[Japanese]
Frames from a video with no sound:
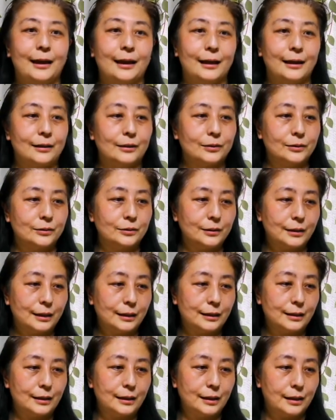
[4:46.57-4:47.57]
えーと、とそう
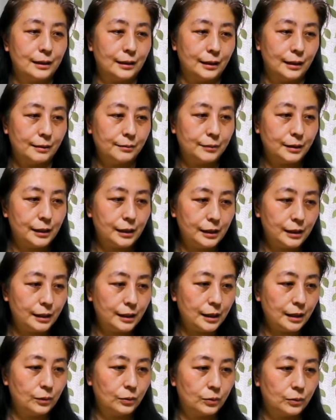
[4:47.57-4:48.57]
やってねあまりに
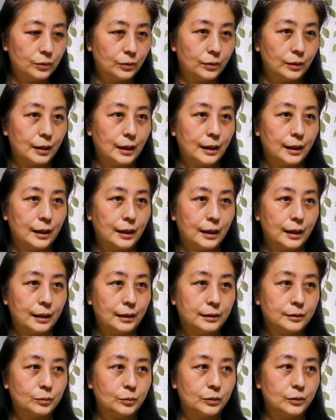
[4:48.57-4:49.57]
ない音が
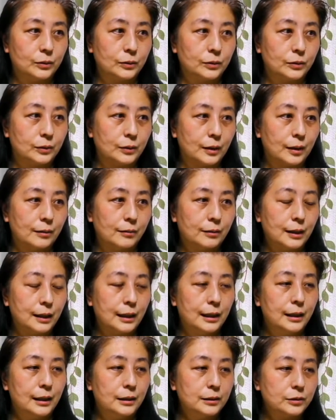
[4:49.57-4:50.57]
あるものとか
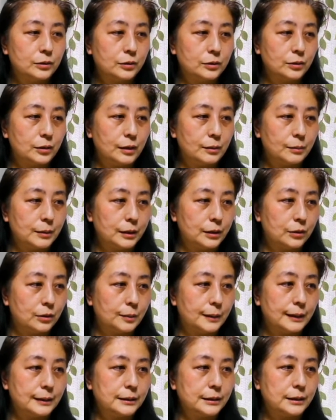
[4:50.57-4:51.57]
はちょっと今
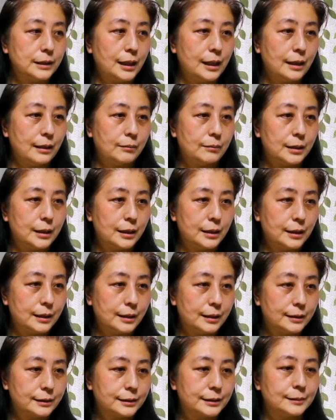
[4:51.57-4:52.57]
飛ばしてい
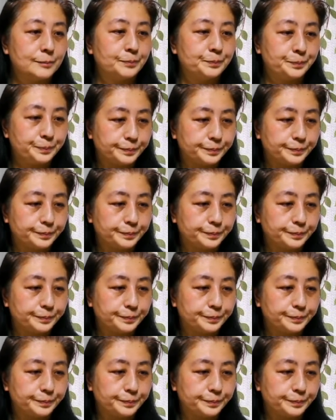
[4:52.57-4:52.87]
ます